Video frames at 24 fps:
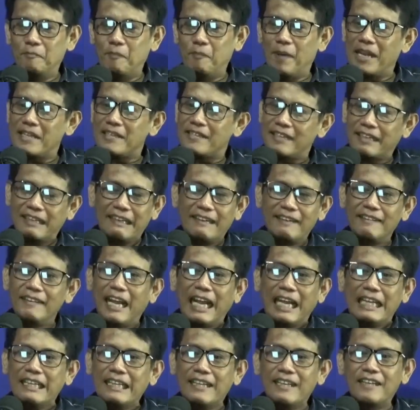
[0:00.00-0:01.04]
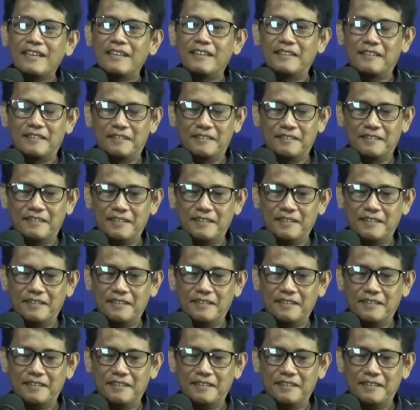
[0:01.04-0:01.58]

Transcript: masa kerjanya eh,